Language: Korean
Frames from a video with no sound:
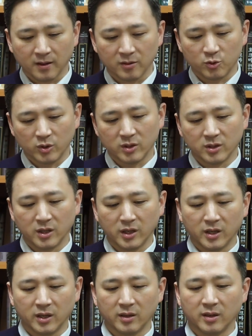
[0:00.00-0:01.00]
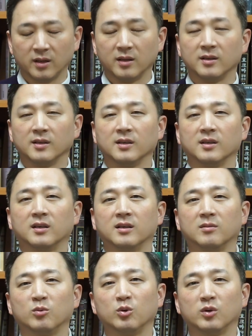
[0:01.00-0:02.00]
최근에
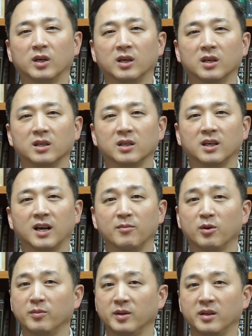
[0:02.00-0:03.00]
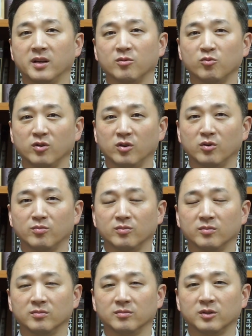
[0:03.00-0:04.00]
아, 모두가 이 감염에 대한
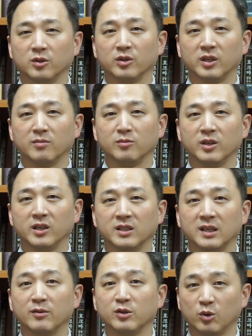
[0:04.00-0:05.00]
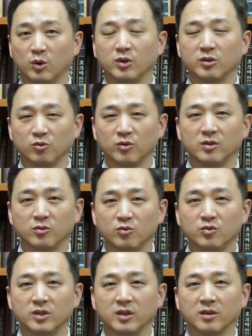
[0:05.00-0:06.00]
위험성 때문에 사회적 거리두기를
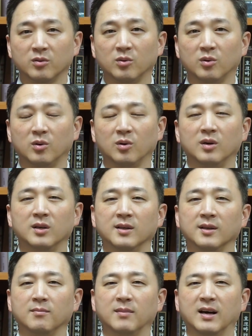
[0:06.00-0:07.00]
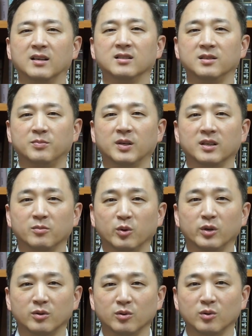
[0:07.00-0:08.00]
유지하고 많은 집단이
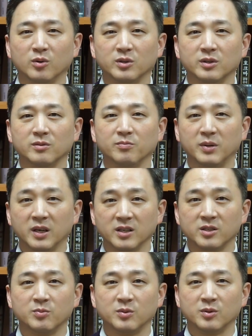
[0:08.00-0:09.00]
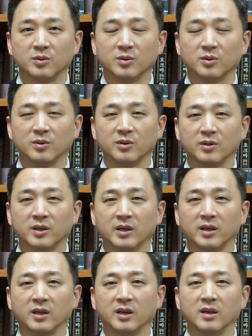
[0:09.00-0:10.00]
모이는 곳은 피하십시오.
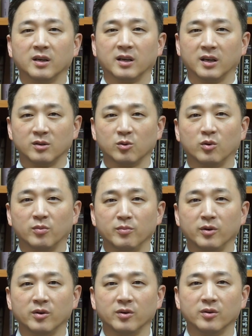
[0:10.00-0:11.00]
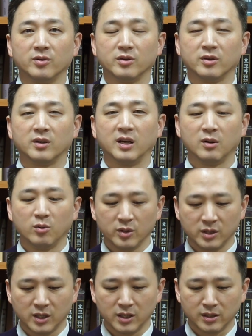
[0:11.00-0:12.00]
이렇게 계속 권면을 하고
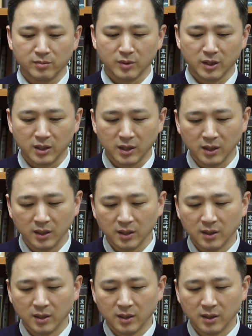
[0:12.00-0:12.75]
있지 않습니까?